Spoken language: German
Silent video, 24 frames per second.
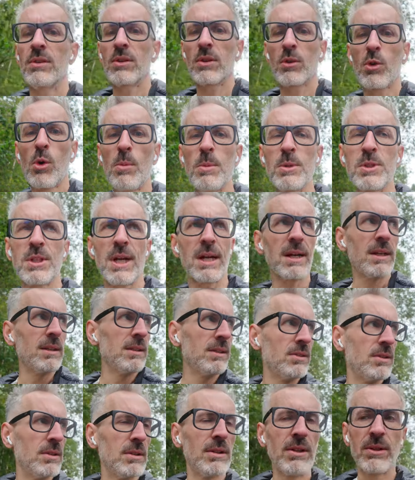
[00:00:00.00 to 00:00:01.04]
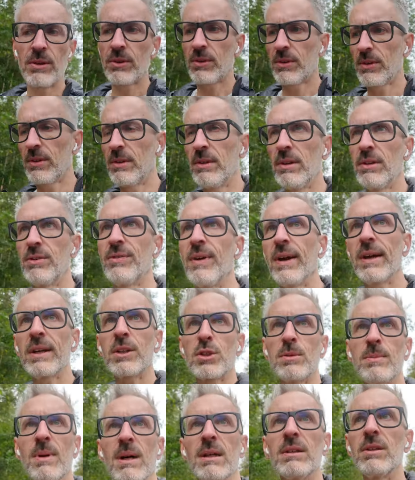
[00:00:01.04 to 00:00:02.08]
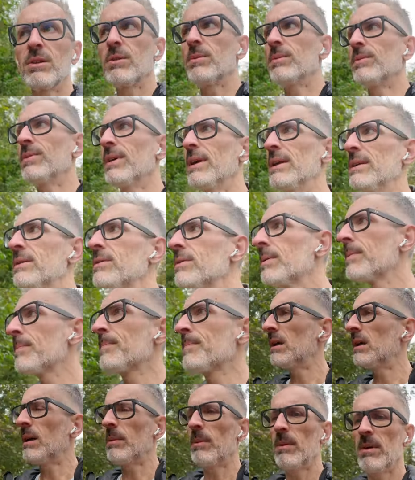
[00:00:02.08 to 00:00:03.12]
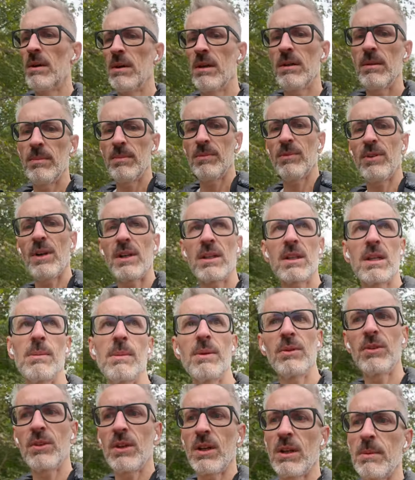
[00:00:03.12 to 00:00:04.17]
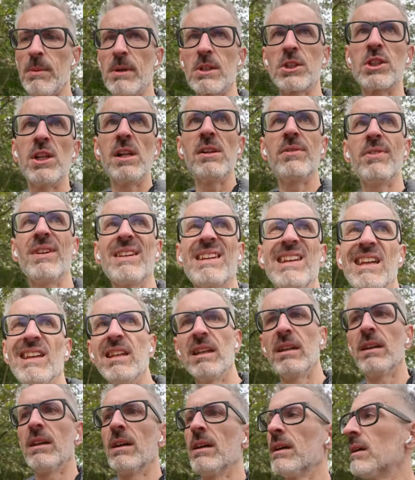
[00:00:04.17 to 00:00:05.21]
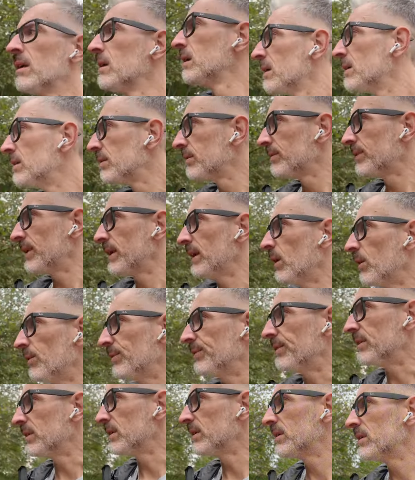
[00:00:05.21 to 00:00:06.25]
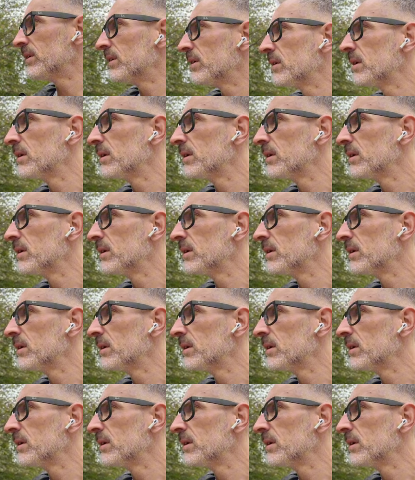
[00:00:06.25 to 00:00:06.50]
Das ist komisch angelegt hier. Dieses, ich war hier schon mal in diesem Wald, aber im Wald kann man sich ja mal schnell vergehen, verlaufen.